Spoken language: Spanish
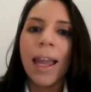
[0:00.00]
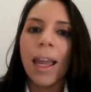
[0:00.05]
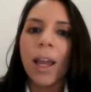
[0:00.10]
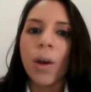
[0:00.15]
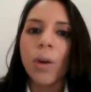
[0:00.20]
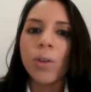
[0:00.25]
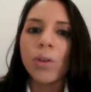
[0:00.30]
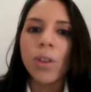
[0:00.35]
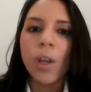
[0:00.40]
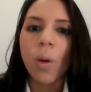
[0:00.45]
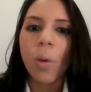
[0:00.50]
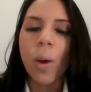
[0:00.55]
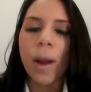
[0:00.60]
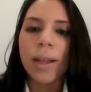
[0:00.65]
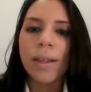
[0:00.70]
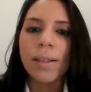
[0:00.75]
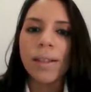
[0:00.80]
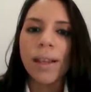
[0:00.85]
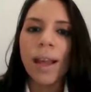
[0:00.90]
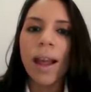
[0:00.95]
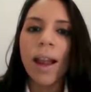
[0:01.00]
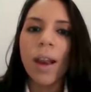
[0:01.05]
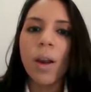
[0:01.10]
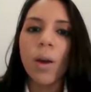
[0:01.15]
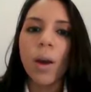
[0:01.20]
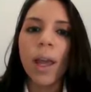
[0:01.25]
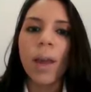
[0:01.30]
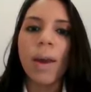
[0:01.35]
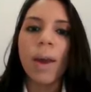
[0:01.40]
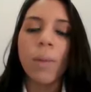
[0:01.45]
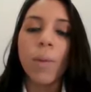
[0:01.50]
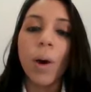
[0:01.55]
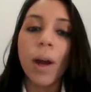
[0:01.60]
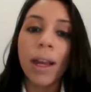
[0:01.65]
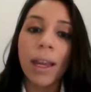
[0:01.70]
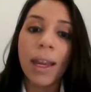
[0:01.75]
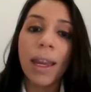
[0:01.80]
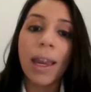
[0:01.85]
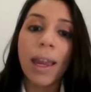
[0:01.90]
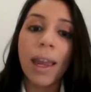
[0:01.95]
En consecuencia, lo que vemos
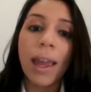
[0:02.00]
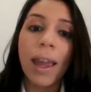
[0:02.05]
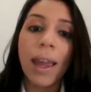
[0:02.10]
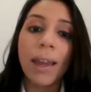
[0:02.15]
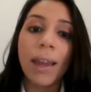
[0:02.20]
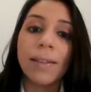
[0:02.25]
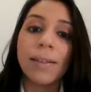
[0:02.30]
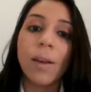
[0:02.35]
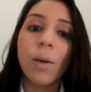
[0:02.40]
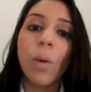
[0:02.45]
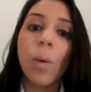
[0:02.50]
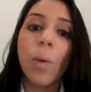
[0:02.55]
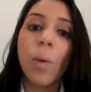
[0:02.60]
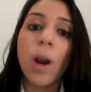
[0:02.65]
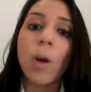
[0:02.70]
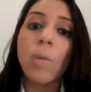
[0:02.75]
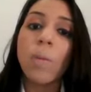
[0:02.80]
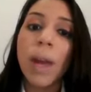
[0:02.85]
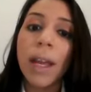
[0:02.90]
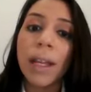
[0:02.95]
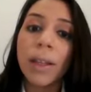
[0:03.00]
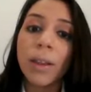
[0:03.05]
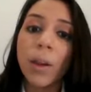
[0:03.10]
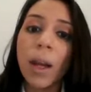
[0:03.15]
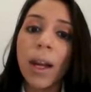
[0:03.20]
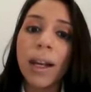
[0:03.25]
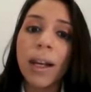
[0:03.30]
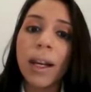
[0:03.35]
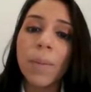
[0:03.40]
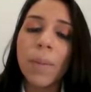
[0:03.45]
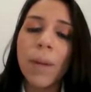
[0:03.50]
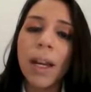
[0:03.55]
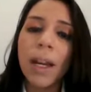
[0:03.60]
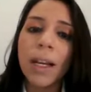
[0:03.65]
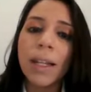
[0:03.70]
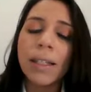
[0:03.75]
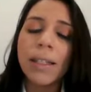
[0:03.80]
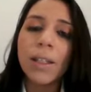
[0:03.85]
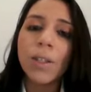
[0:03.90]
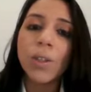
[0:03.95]
aquí es un aumento de la
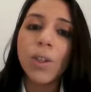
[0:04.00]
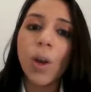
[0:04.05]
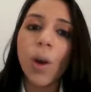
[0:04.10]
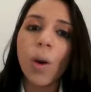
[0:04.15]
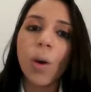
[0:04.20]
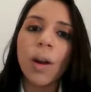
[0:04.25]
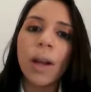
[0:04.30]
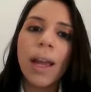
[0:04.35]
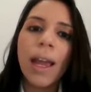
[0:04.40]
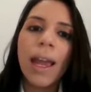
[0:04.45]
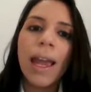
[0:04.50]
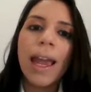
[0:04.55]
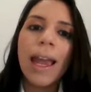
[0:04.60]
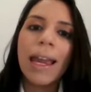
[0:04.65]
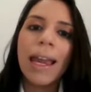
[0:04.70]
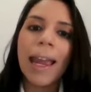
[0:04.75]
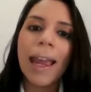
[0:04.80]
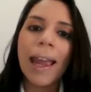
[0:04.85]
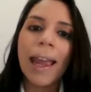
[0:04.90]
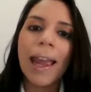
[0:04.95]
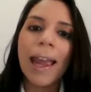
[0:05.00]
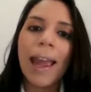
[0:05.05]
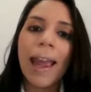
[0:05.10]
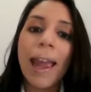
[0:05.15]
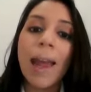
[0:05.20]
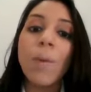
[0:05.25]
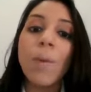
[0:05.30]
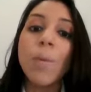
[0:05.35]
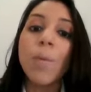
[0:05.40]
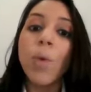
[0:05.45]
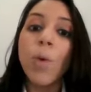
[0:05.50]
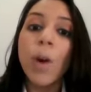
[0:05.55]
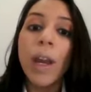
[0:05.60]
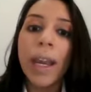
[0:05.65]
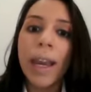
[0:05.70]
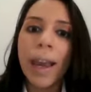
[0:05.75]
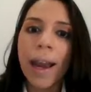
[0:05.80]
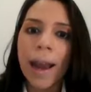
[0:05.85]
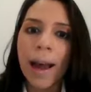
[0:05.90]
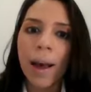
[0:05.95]
criminalización que es
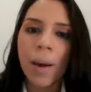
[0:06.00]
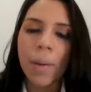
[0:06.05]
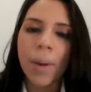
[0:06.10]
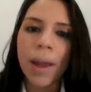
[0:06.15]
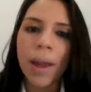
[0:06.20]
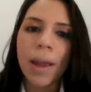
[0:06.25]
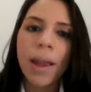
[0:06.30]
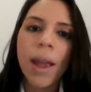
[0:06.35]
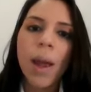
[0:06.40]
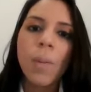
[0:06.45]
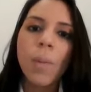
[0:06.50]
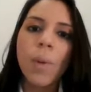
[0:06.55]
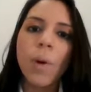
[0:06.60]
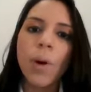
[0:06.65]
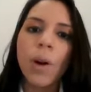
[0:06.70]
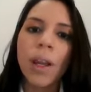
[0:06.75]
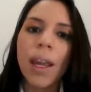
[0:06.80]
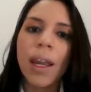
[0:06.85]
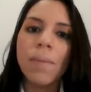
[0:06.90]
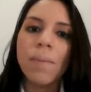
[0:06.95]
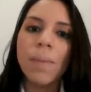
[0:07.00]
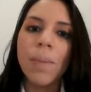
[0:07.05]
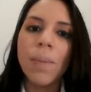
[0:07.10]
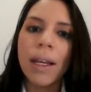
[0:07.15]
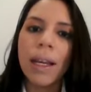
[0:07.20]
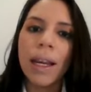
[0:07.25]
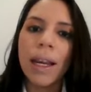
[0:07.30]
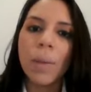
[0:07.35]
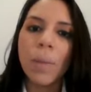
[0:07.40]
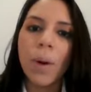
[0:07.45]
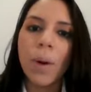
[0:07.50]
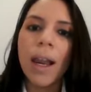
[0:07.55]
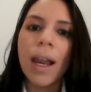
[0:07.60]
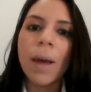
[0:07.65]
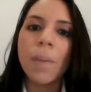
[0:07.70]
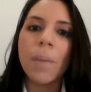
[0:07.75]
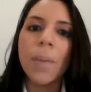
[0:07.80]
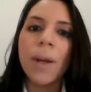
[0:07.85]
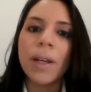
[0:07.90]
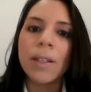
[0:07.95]
muy grave, porque implica pues
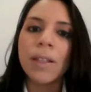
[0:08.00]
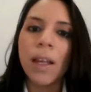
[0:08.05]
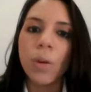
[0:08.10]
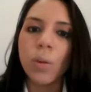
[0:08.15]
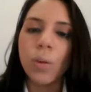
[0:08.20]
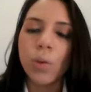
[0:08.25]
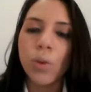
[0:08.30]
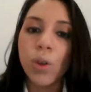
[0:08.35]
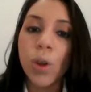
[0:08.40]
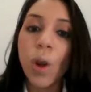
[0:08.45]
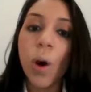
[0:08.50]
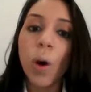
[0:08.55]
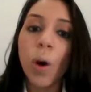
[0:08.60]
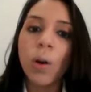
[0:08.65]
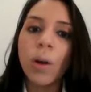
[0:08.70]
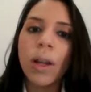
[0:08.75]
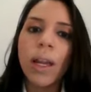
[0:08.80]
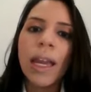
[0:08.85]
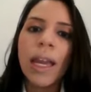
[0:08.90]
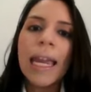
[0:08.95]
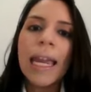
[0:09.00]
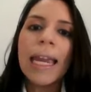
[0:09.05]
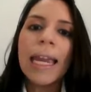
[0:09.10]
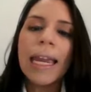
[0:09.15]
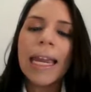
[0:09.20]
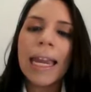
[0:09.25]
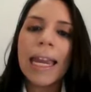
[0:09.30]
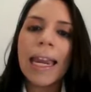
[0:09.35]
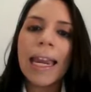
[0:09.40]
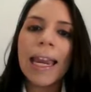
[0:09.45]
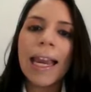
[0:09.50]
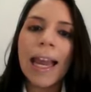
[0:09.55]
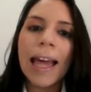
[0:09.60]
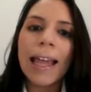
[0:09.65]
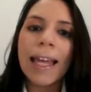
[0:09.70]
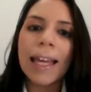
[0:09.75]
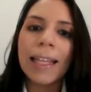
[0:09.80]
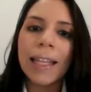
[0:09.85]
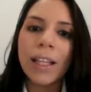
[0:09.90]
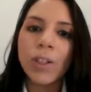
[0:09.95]
la persecución y
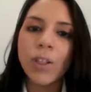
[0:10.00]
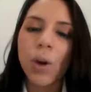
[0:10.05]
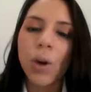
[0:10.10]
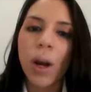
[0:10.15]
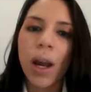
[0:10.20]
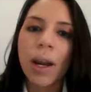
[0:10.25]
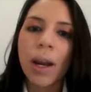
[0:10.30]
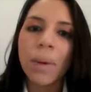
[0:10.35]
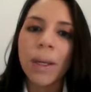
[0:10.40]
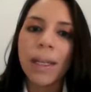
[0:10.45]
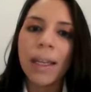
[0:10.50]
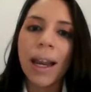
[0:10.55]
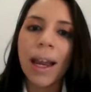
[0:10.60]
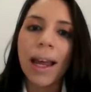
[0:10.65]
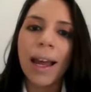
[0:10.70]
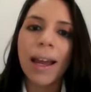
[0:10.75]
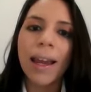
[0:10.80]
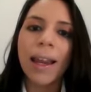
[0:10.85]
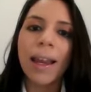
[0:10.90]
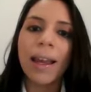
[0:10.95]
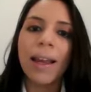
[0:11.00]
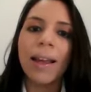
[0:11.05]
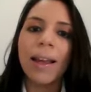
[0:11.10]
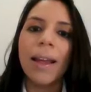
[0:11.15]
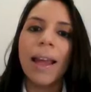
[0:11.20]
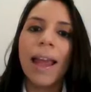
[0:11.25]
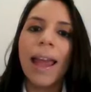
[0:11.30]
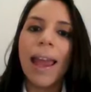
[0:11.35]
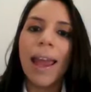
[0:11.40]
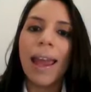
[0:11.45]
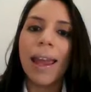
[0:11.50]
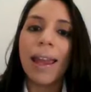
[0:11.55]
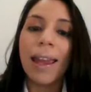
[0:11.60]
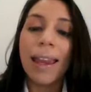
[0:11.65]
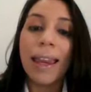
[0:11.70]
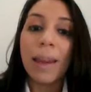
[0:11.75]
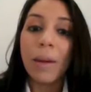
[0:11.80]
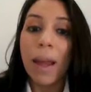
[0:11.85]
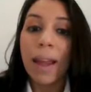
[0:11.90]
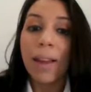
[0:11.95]
la detención arbitraria
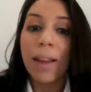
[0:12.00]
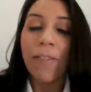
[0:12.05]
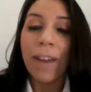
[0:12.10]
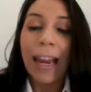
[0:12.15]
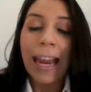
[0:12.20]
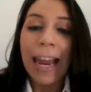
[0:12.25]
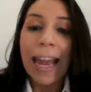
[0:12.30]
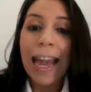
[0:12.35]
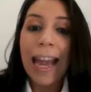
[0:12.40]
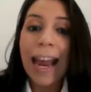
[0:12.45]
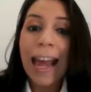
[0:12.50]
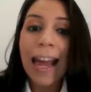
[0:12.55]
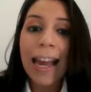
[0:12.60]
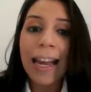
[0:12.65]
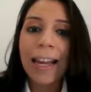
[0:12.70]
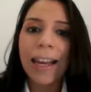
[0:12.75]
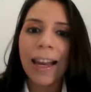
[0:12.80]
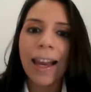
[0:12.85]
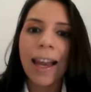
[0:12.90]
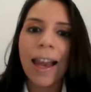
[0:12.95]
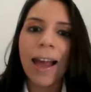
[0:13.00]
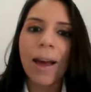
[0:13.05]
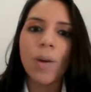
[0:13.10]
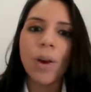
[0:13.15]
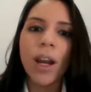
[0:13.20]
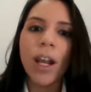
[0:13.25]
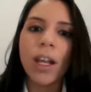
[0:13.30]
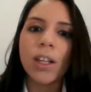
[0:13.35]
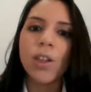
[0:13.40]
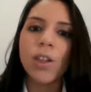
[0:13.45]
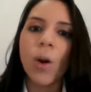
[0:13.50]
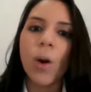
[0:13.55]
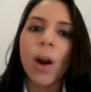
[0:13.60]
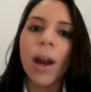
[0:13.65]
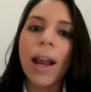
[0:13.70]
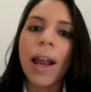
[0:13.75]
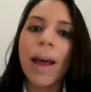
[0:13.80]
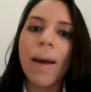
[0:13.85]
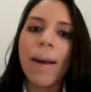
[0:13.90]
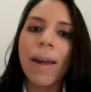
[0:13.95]
eh, y en general la
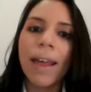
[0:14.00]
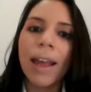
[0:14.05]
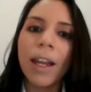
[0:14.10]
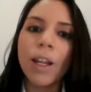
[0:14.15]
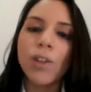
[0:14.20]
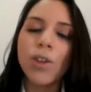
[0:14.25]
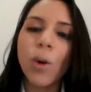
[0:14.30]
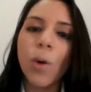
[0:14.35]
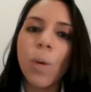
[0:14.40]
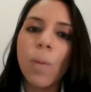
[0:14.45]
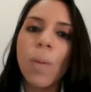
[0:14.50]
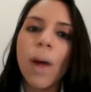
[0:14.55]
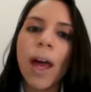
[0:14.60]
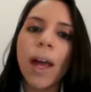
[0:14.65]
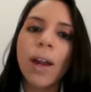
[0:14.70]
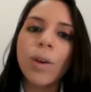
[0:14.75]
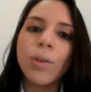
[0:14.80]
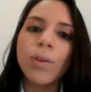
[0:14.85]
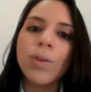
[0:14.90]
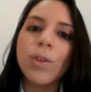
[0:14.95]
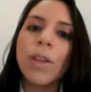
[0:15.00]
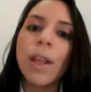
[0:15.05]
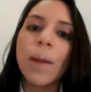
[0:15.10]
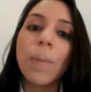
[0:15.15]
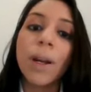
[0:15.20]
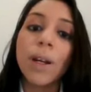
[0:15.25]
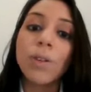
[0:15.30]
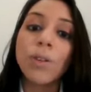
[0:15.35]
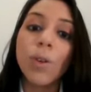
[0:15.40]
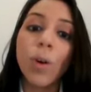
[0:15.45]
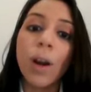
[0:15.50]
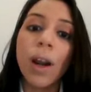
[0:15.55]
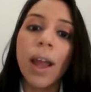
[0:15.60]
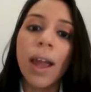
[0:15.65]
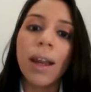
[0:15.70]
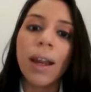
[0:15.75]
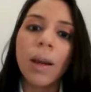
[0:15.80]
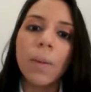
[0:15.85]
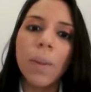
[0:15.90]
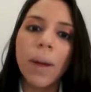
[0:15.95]
violación grave de derechos humanos de
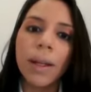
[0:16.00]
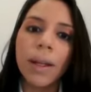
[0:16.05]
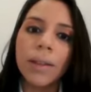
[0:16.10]
personas en el